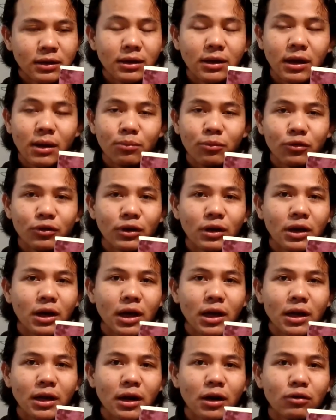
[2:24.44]
dia punya
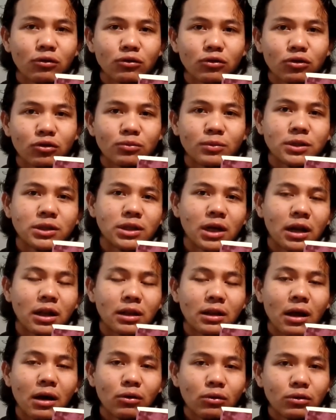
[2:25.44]
keinginan untuk
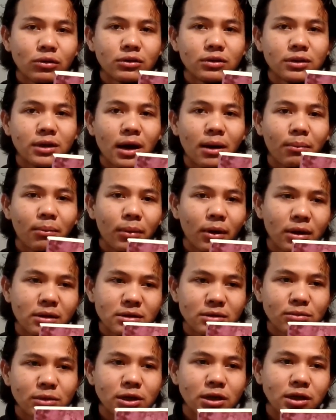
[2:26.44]
mencari tahu siapa
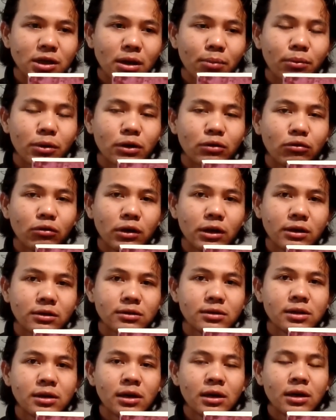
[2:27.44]
sebenarnya
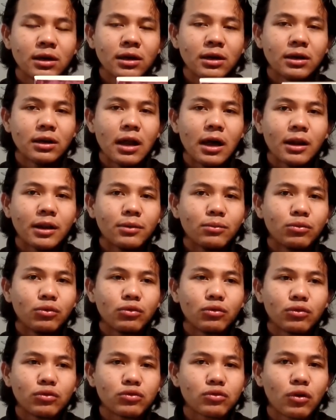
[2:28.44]
penulis dari
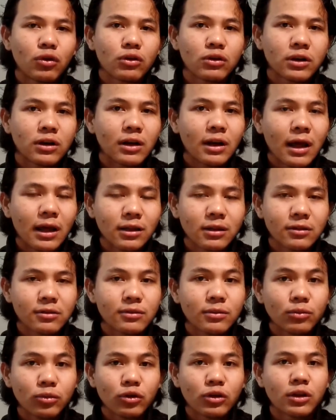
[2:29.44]
buku Sultan Light
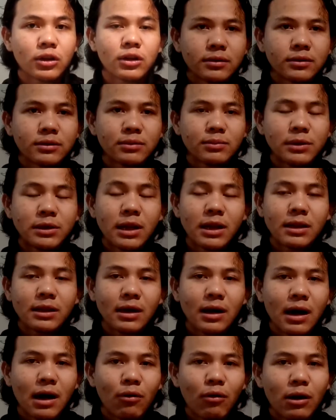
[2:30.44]
tersebut.
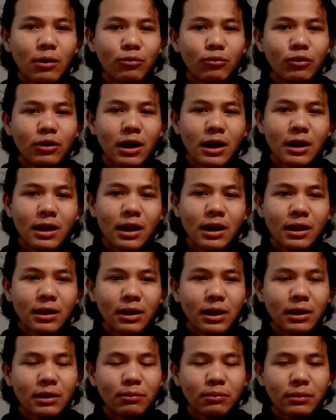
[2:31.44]
Sebenarnya awal mula
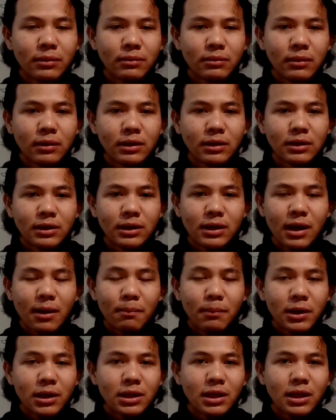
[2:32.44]
dari dia
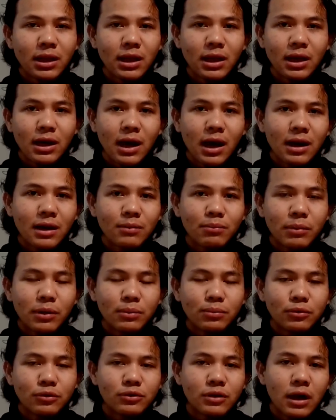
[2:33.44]
mendirikan
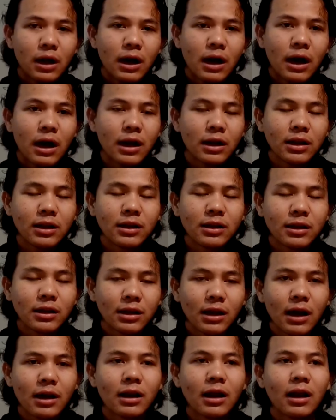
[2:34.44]
perpustakaan
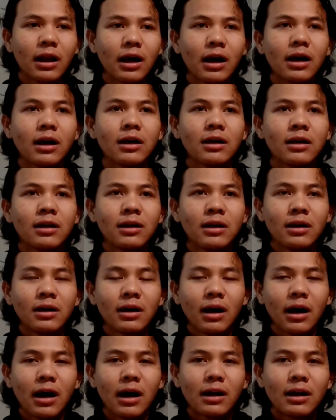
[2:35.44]
ini adalah
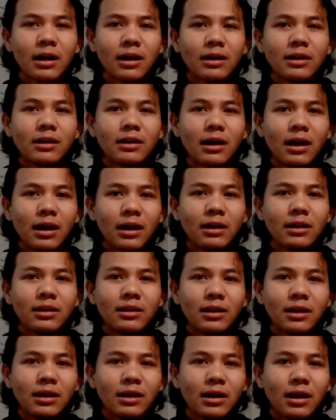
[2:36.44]
karena dia
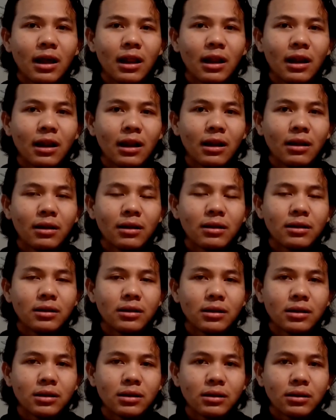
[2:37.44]
ditinggal
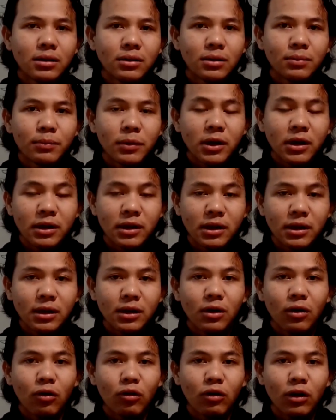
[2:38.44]
e, pergi
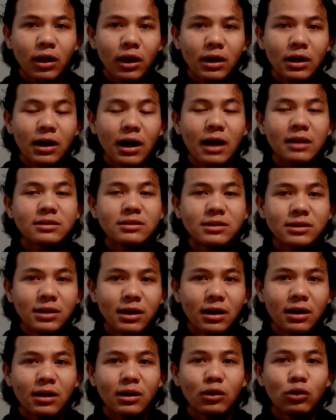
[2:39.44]
oleh
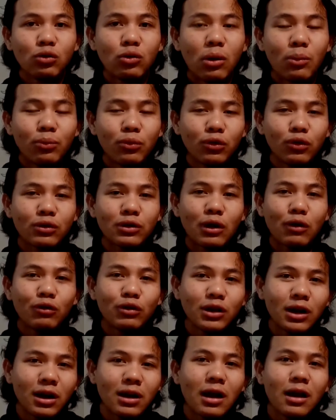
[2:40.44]
kekasihnya 20
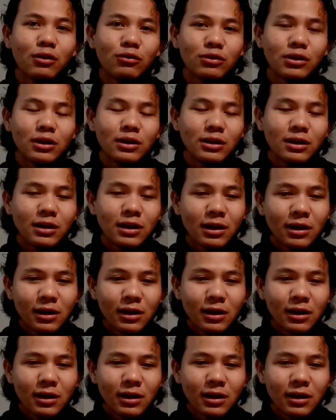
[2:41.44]
tahun yang lalu. Jadi